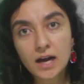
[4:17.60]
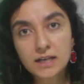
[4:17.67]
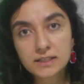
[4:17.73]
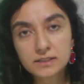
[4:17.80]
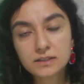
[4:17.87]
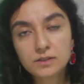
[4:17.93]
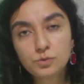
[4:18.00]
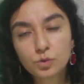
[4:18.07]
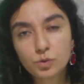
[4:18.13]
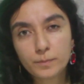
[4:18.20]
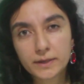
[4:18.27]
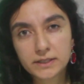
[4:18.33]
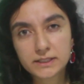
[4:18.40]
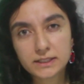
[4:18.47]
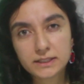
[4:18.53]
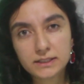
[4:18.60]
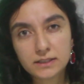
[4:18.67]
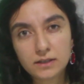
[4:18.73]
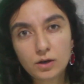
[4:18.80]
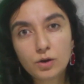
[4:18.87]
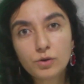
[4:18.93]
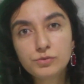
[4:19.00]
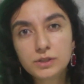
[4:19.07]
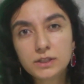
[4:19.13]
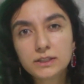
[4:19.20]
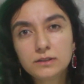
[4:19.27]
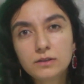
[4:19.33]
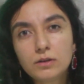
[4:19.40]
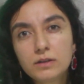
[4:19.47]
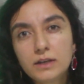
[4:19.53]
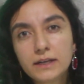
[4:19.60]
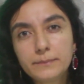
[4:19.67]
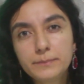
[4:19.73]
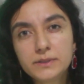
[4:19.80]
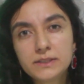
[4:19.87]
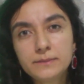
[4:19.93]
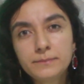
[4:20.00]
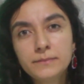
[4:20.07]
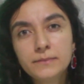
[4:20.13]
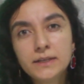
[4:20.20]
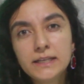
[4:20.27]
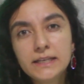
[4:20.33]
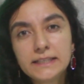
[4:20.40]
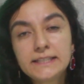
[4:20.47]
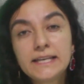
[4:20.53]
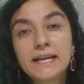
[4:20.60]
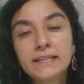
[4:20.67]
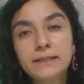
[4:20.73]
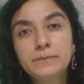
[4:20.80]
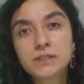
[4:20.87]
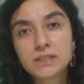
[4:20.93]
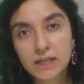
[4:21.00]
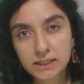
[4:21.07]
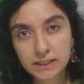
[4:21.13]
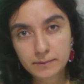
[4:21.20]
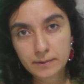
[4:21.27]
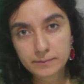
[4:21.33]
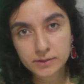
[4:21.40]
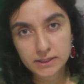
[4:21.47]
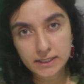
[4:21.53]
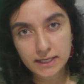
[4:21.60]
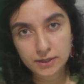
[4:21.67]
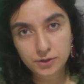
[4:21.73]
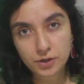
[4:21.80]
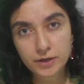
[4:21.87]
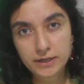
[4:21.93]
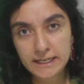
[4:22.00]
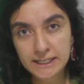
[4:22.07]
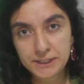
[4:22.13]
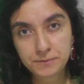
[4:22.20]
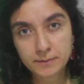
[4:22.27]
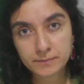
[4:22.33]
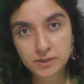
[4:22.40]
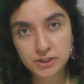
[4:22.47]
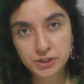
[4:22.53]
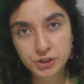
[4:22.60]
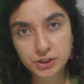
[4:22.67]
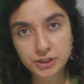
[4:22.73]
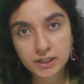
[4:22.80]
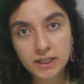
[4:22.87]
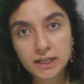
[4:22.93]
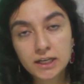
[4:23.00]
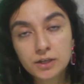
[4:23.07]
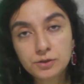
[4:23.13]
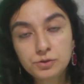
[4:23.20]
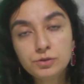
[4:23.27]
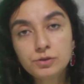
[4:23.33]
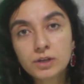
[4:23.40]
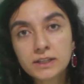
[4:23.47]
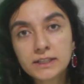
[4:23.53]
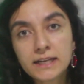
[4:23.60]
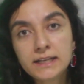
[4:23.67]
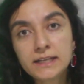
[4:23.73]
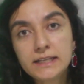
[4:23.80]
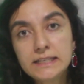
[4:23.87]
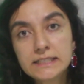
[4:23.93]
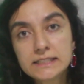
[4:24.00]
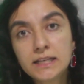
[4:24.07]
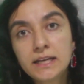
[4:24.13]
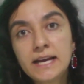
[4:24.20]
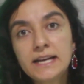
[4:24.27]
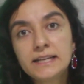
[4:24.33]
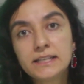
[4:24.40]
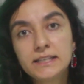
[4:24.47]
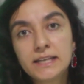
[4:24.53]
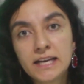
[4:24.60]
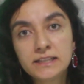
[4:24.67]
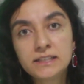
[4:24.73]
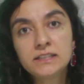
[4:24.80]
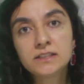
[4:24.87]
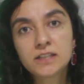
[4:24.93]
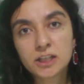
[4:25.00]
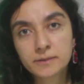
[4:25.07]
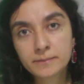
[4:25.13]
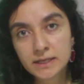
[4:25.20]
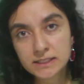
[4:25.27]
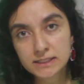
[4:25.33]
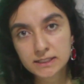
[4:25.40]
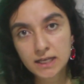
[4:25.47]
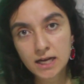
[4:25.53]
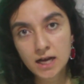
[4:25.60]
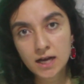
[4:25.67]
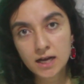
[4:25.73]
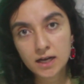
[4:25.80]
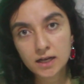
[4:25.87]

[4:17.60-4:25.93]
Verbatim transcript: Aslında çok basit. Öncelikli olarak bizim kendimizi anlamamız gerekiyor iyileşmemiz için. Çünkü neden? insan eğer ki kendini tanımazsa